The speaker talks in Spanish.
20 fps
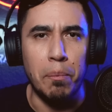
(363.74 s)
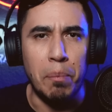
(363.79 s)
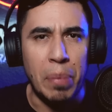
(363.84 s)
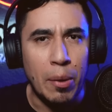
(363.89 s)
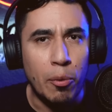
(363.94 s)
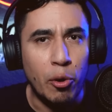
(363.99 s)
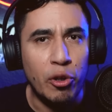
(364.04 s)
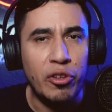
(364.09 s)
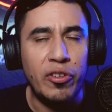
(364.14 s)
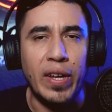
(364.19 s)

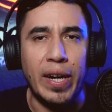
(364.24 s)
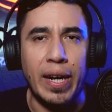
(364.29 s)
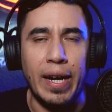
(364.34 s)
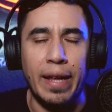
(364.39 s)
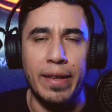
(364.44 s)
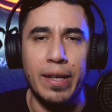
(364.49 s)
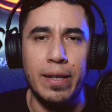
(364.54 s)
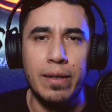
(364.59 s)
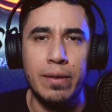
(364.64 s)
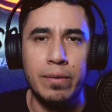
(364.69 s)
vivo
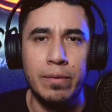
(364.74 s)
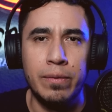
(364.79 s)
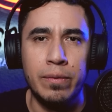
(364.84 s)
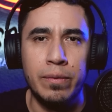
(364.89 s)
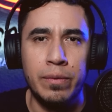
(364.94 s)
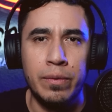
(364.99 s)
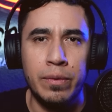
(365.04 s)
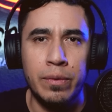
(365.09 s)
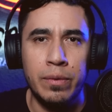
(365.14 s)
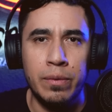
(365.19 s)
encerrada
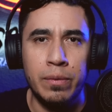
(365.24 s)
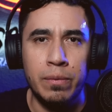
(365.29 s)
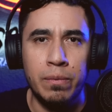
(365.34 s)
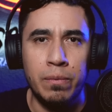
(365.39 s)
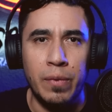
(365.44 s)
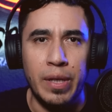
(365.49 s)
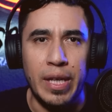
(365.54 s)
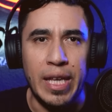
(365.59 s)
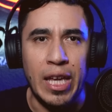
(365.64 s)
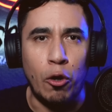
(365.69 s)

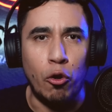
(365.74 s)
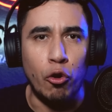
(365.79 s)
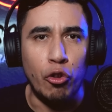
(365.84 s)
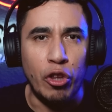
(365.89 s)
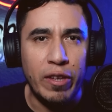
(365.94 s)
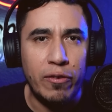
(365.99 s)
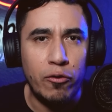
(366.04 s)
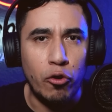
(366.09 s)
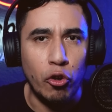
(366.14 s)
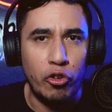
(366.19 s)
y
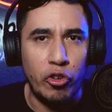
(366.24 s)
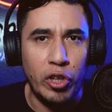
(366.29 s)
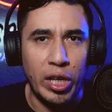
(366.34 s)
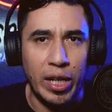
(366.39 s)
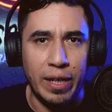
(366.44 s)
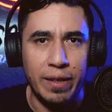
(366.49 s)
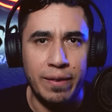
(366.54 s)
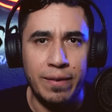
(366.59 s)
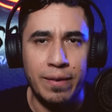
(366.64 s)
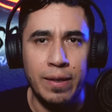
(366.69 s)
con estos
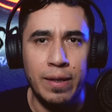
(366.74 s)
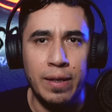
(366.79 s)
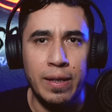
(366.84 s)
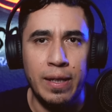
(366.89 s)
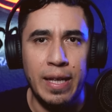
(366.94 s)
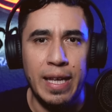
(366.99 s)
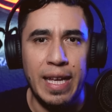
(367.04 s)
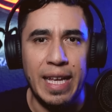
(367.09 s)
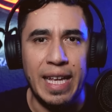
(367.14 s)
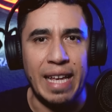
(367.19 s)
seres
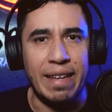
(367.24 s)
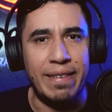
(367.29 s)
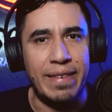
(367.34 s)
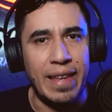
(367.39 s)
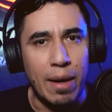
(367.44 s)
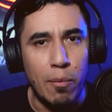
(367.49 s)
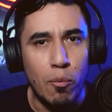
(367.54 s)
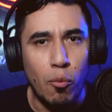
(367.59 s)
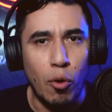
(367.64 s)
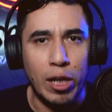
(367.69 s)
que
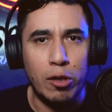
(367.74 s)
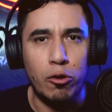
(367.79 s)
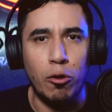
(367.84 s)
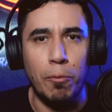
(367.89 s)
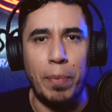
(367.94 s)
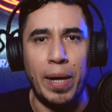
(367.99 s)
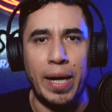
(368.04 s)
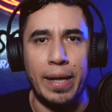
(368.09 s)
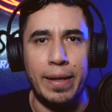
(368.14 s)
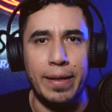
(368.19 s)
se han
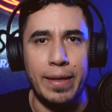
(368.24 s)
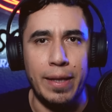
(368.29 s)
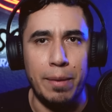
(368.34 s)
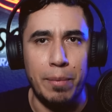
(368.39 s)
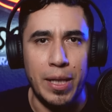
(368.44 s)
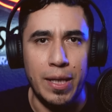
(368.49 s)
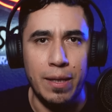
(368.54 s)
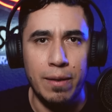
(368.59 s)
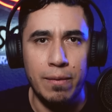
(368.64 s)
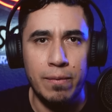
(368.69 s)
vuelto parte de
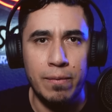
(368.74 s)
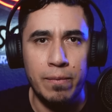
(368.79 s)
mí.